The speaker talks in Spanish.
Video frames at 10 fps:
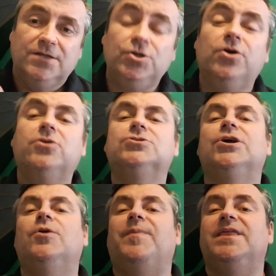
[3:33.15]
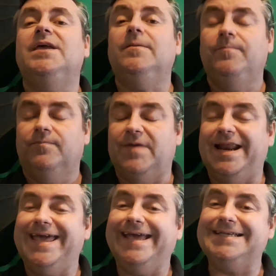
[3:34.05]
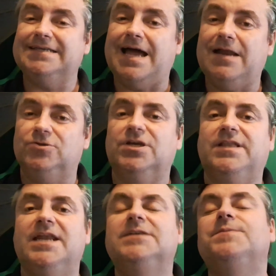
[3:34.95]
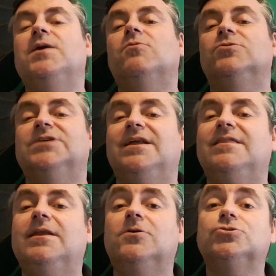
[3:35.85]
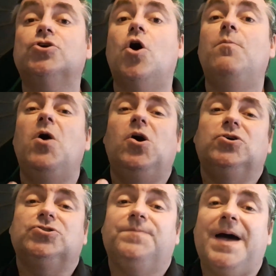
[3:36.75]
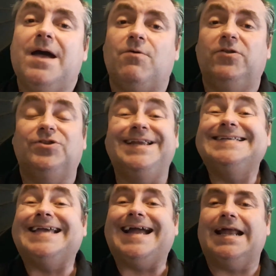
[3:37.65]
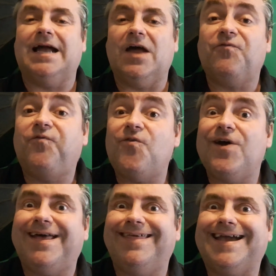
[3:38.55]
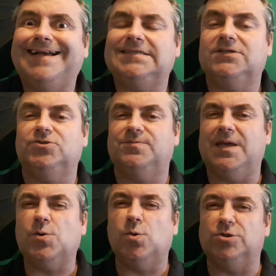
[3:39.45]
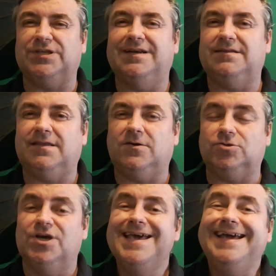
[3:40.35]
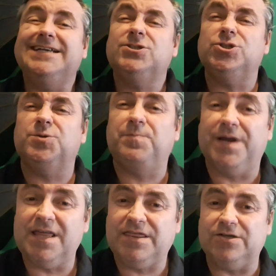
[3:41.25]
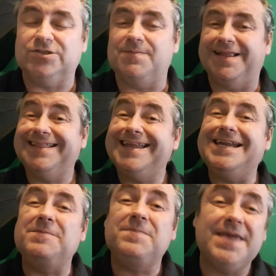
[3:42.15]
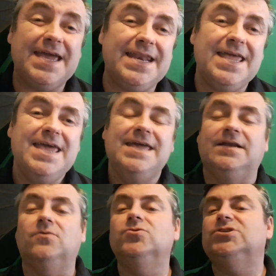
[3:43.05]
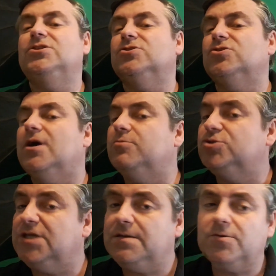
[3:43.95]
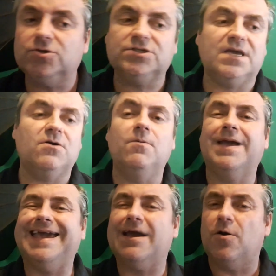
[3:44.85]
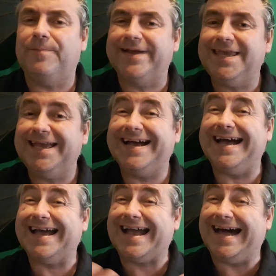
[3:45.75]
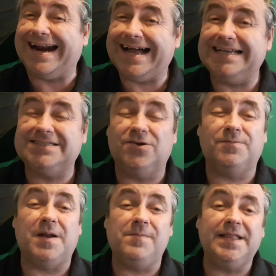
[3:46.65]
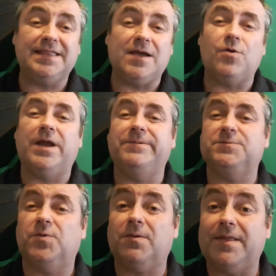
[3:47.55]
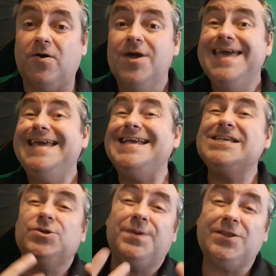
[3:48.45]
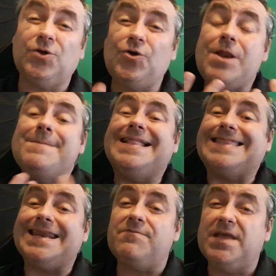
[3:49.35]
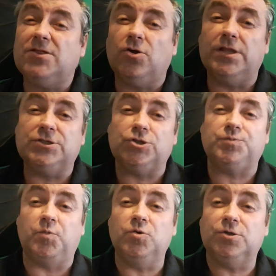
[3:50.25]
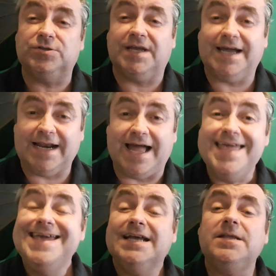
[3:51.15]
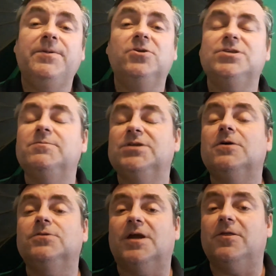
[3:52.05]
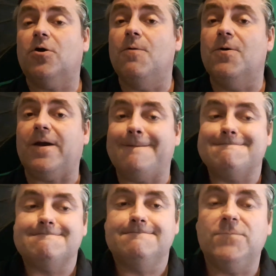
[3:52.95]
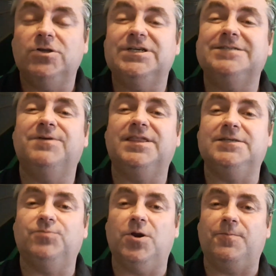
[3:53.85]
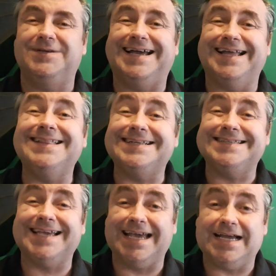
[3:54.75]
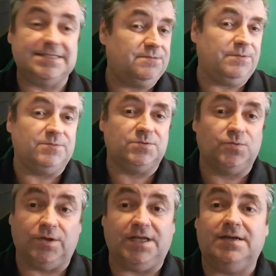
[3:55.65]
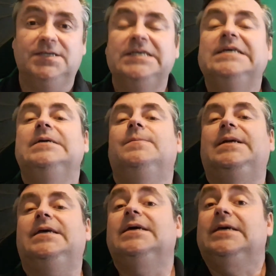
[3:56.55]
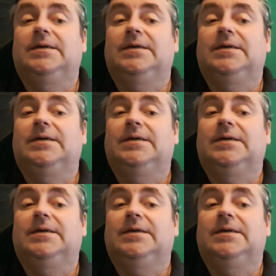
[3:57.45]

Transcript: Yo lo que os quiero pedir, ¿vale? Es a los que tenéis vehículos eléctricos, ¿cómo os va cuando tenéis que cargar fuera de casa esos vehículos eléctricos? ¿Esos precios se mantienen bien? ¿En algunos sitios son abusivos? ¿Con qué compañía cargáis normalmente? ¿Cuál habéis probado? Y sobre todo el mantenimiento de esos puntos de carga, que también nos hemos encontrado como que muchas veces, bueno, pues la gente se queja, si vemos Twitter, ¿vale?